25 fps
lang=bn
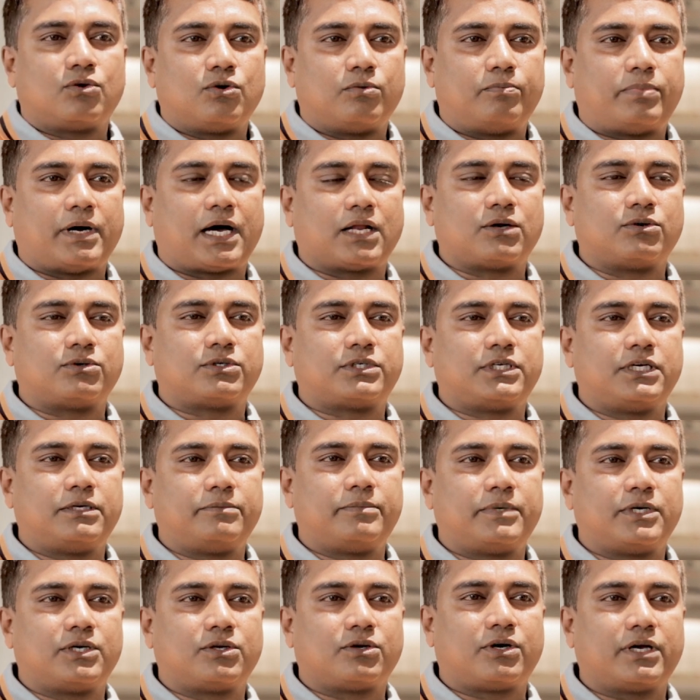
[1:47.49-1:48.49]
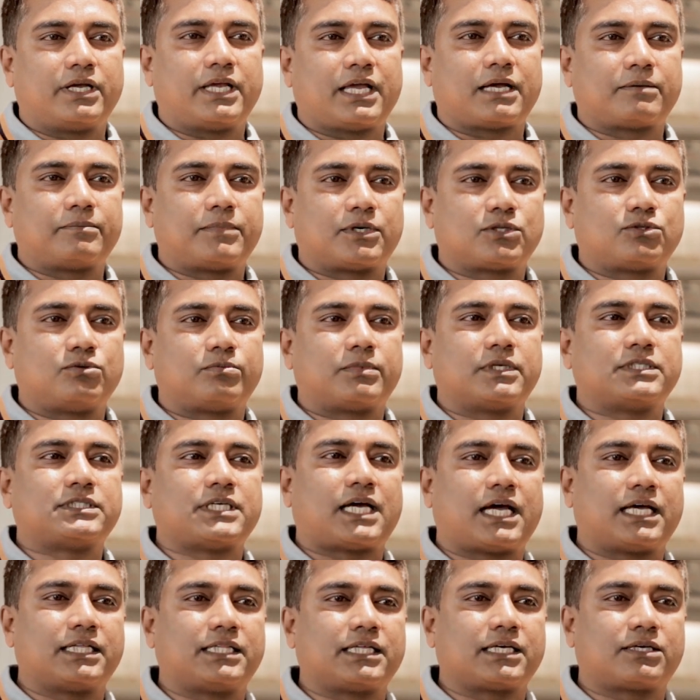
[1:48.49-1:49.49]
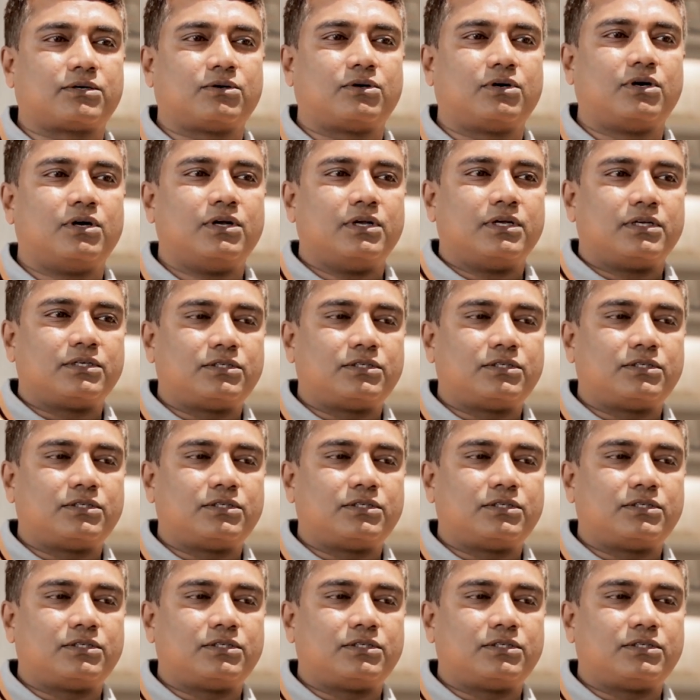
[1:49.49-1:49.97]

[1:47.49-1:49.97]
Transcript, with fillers: খুব ভালো ট্রিটমেন্ট হয় একবার তোমরা যায় দেখো